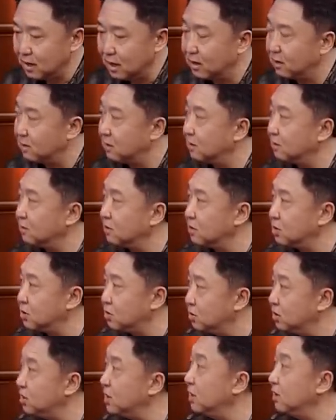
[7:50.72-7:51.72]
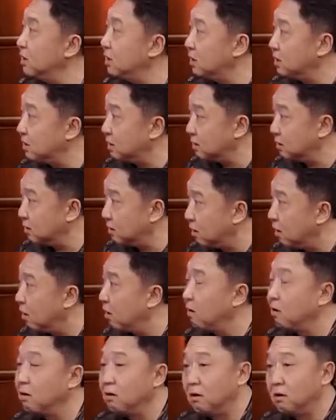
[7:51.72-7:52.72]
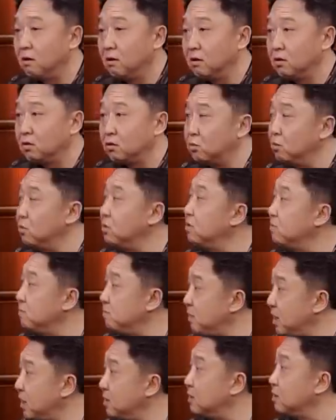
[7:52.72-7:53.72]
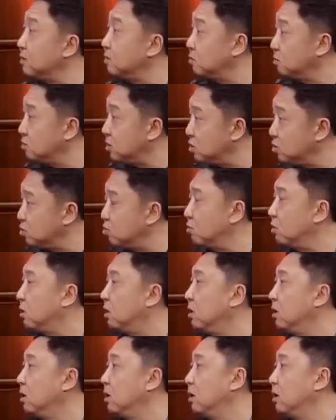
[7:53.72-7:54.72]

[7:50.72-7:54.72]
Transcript: 按着时间的这个点儿重新编辑，重新说，